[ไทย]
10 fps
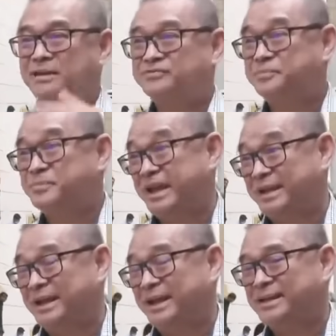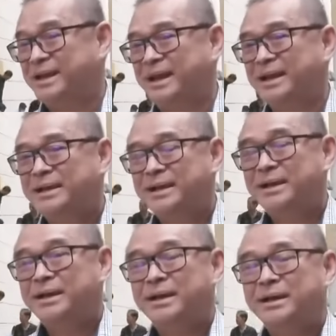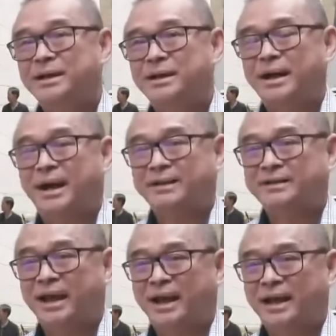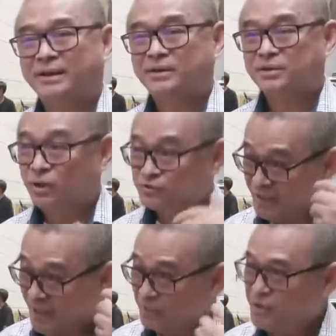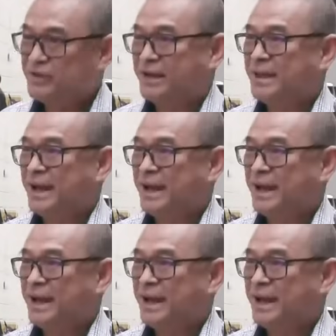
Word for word: คือเอกสารการซื้อขายที่ดิน เอกสารการจดทะเบียนโอ